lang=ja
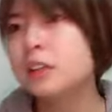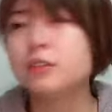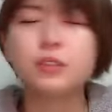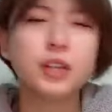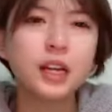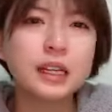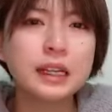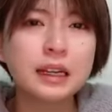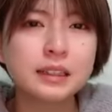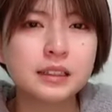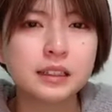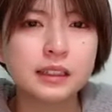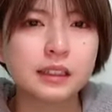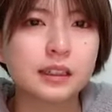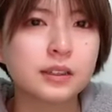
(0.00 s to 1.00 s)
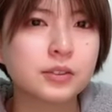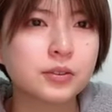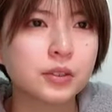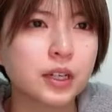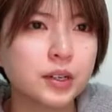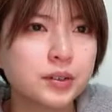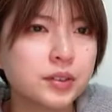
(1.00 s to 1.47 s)
ドライヤーしてたからちょっ
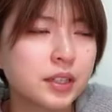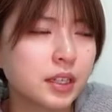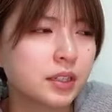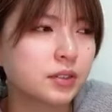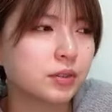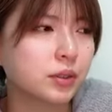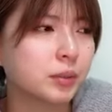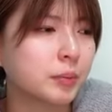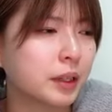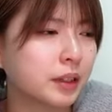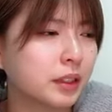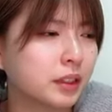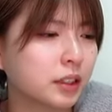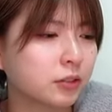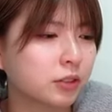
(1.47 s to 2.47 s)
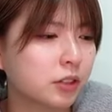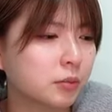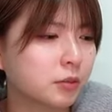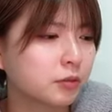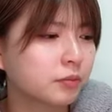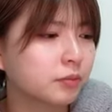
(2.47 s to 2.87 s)
とハウスダストが舞ってたのかも